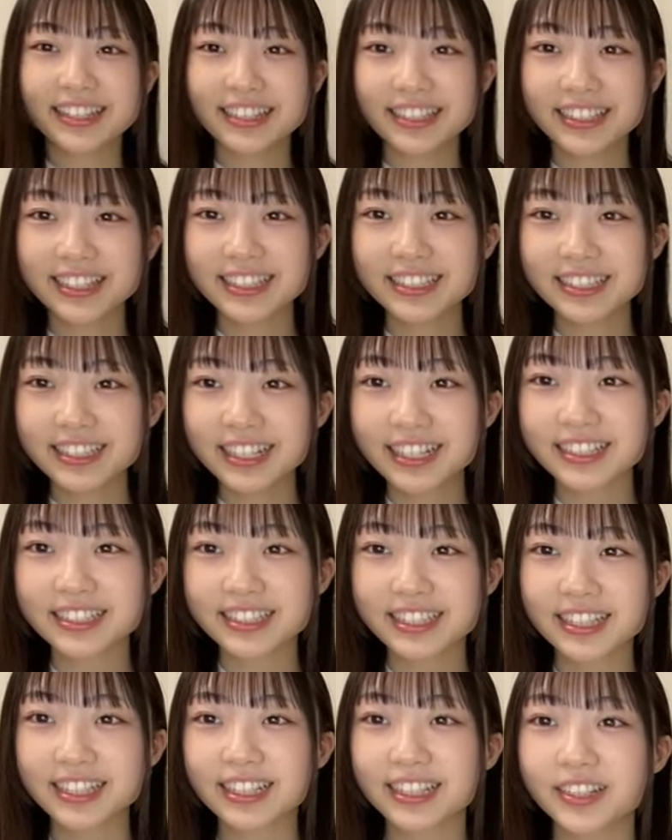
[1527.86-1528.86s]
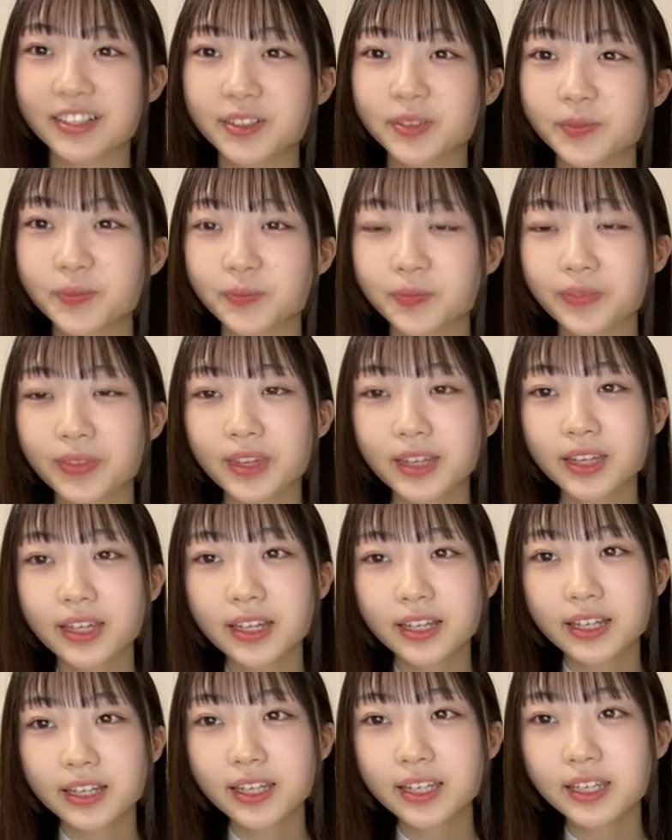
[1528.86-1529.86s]
グラタンじゃない好きだけど
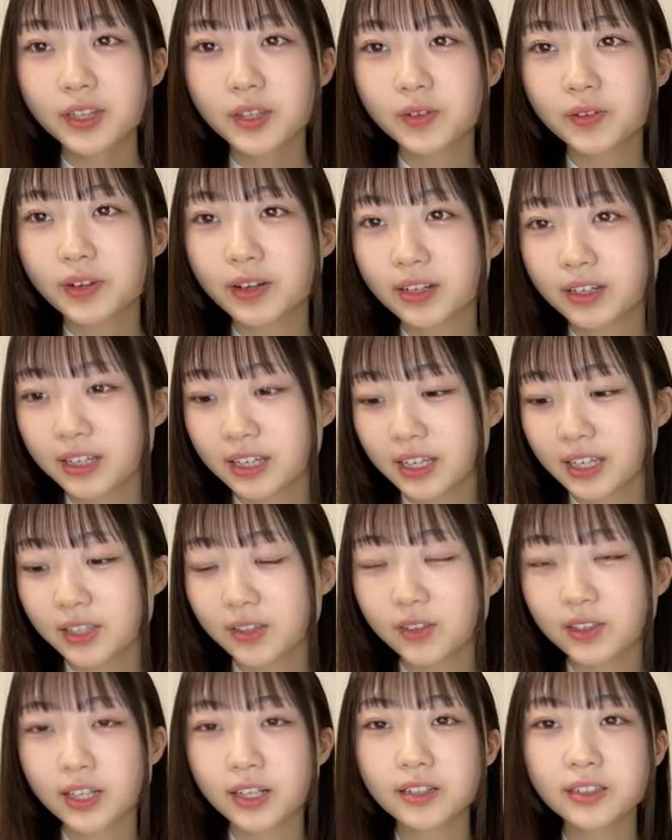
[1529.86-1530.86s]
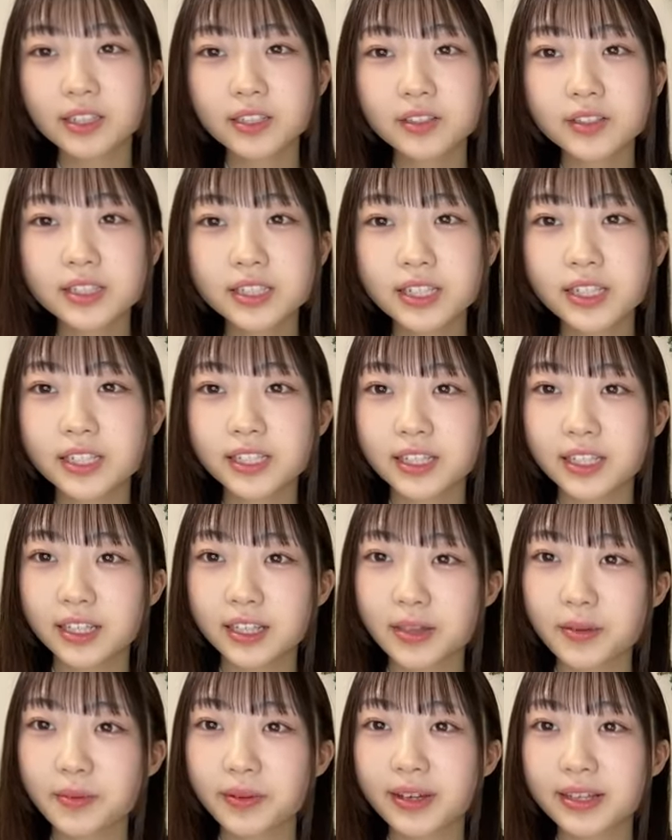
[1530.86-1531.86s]
ヒントはえっとタルタルチキンに似
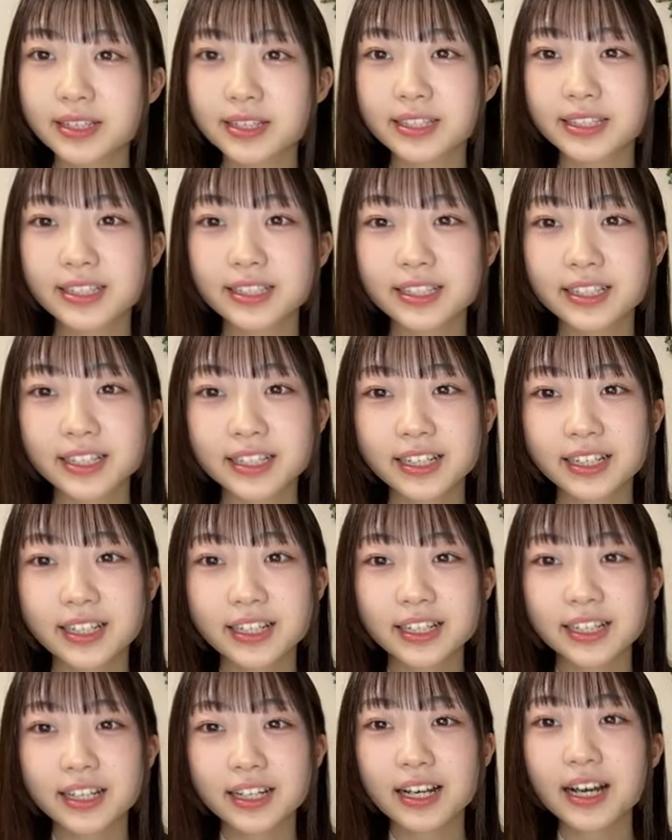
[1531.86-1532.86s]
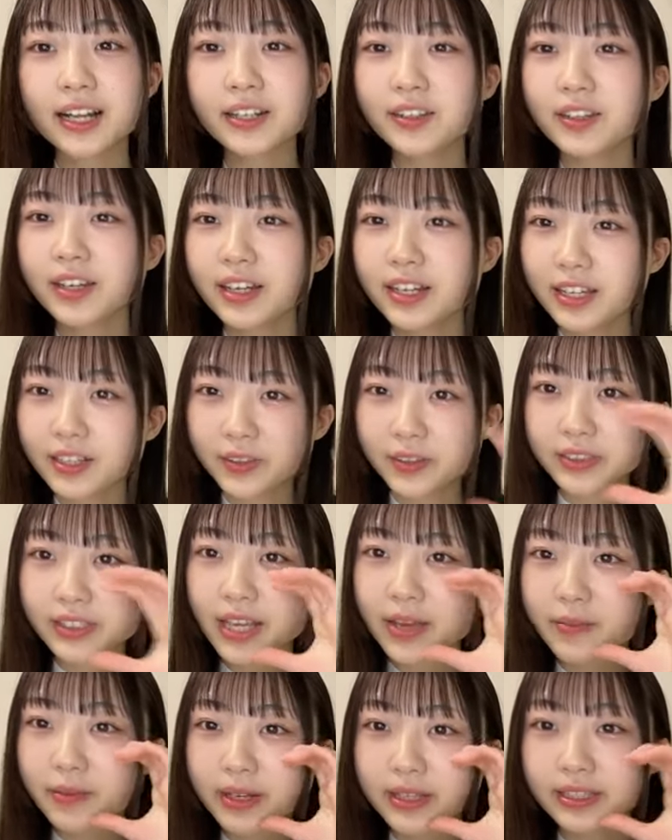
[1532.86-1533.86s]
てますハートありがとうござ
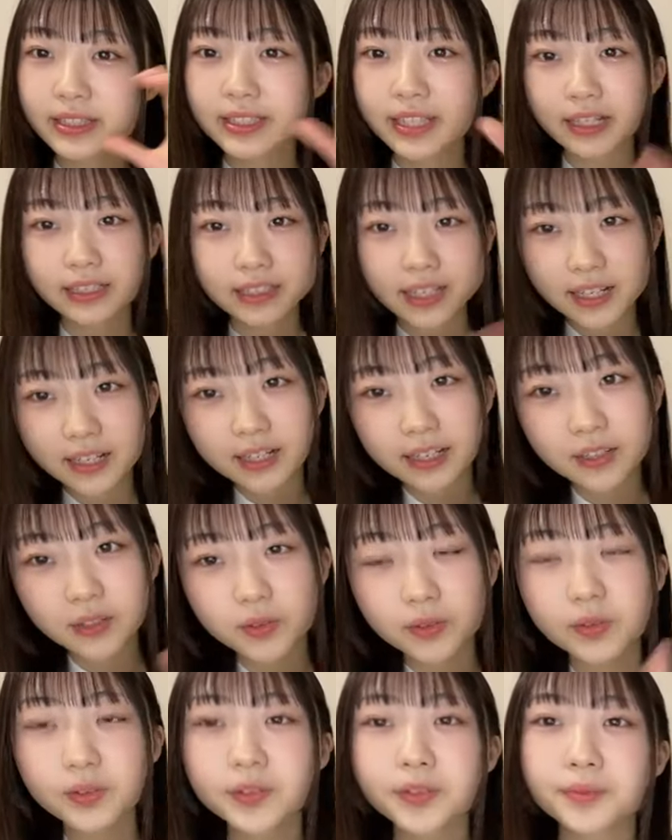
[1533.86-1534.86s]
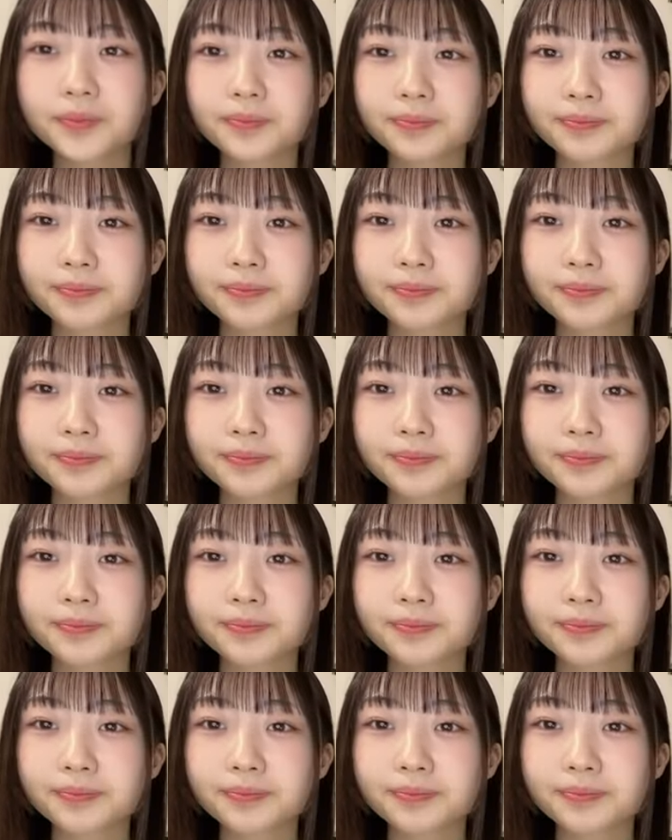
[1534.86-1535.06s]
いますたくさんありがと